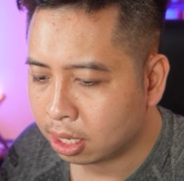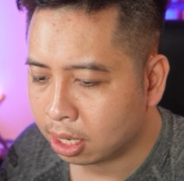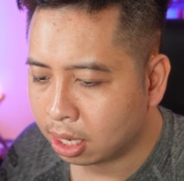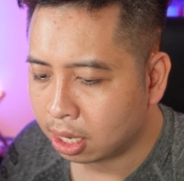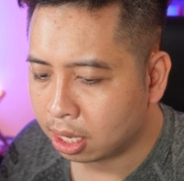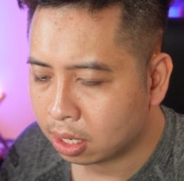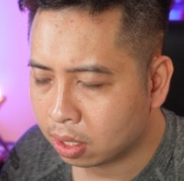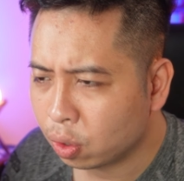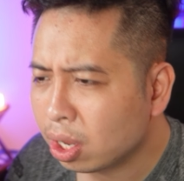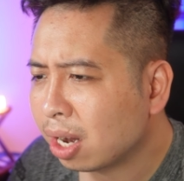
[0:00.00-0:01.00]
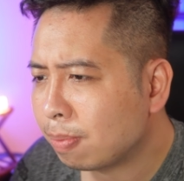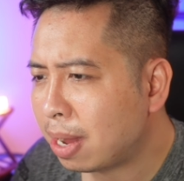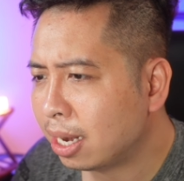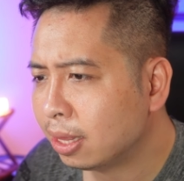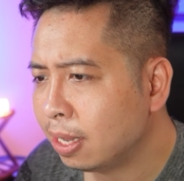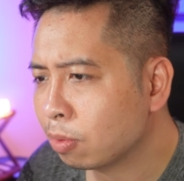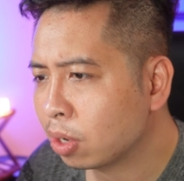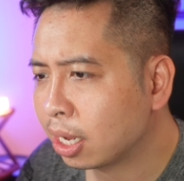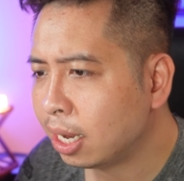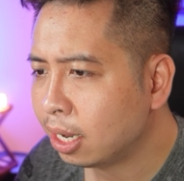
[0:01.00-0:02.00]
thì ờ, tốt nhất là bạn đi tìm một
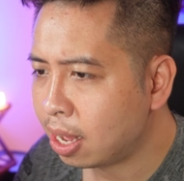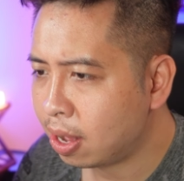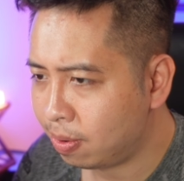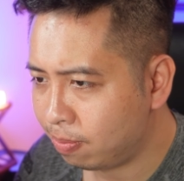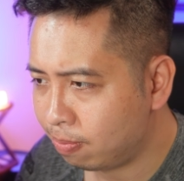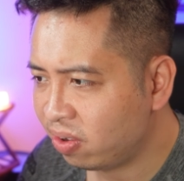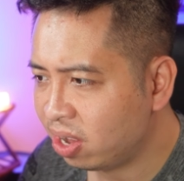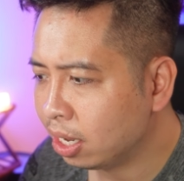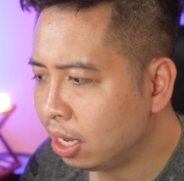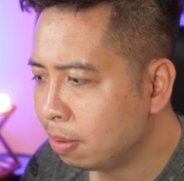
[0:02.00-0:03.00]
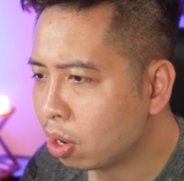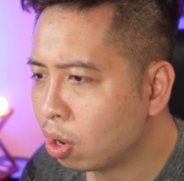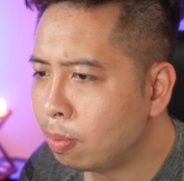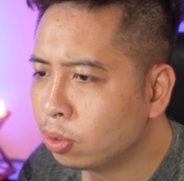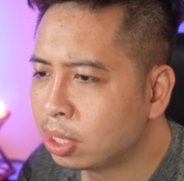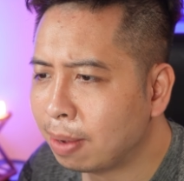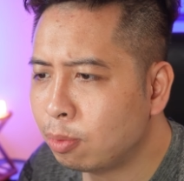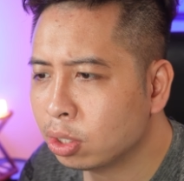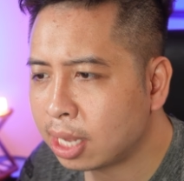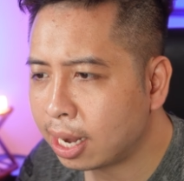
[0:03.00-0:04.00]
cái kit nào vừa ý mà có màu trắng
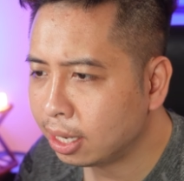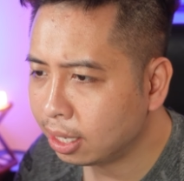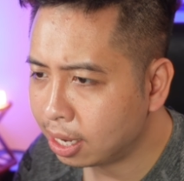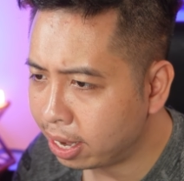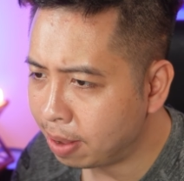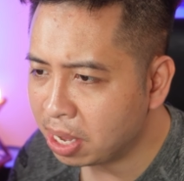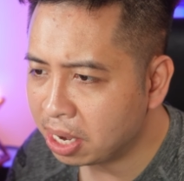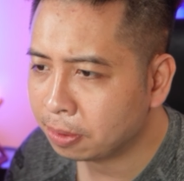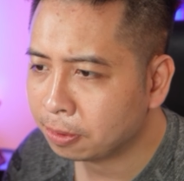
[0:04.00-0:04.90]
mua sẵn ý là đẹp nhất